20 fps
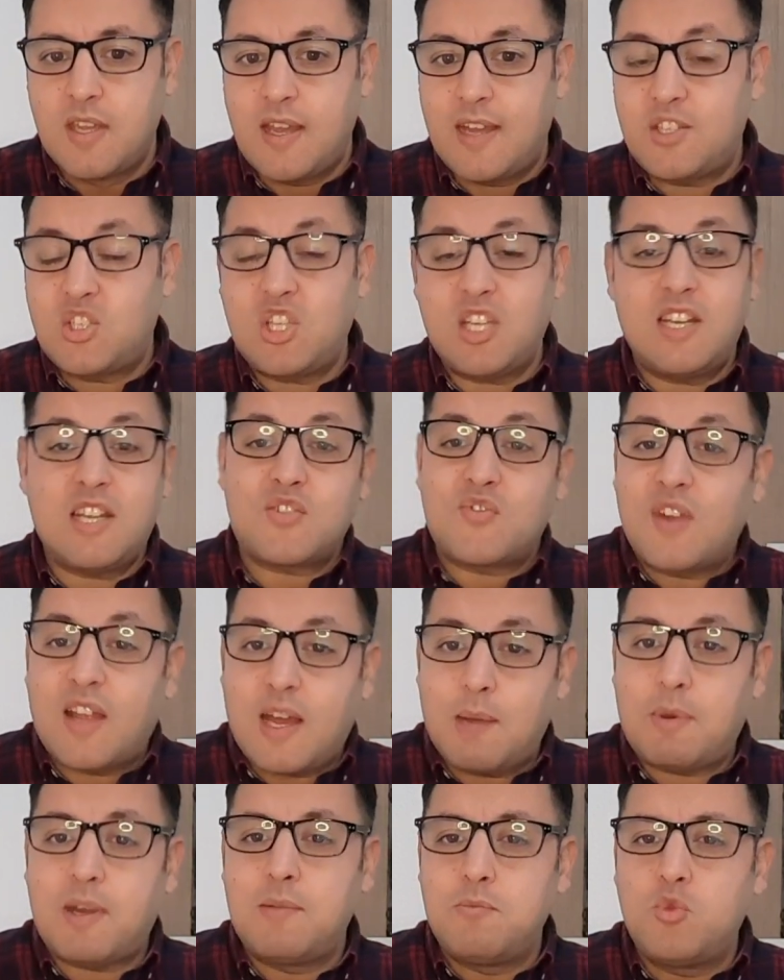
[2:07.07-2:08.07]
هادشي علاش في
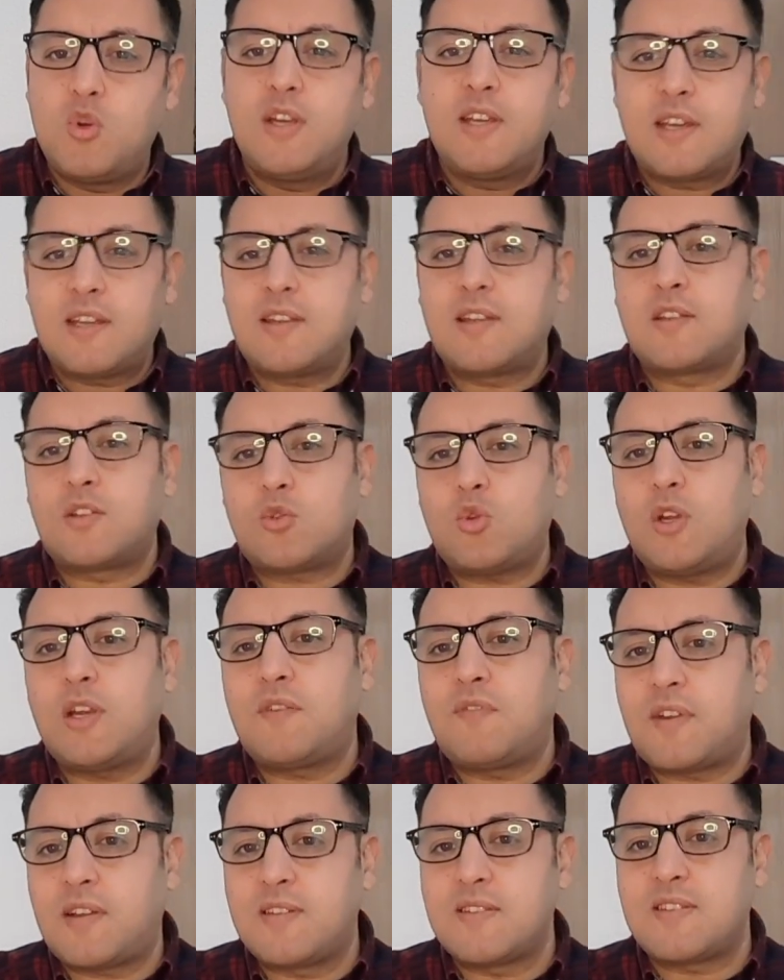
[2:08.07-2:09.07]
الخبر الموالي غنهضروا على
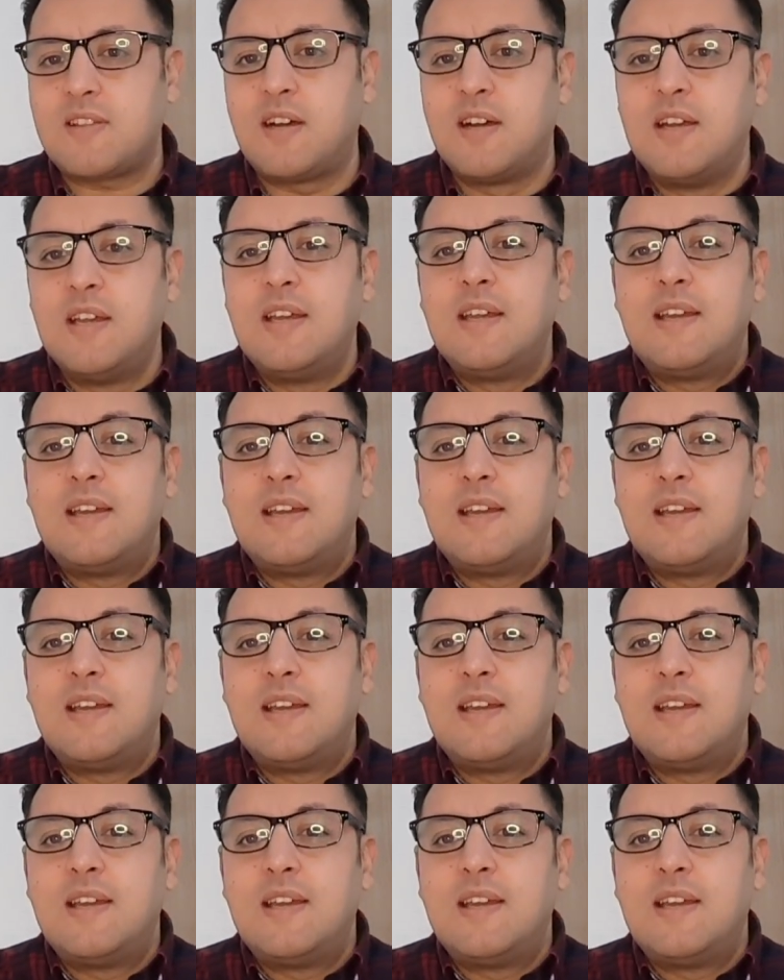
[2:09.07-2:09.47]
فرنسا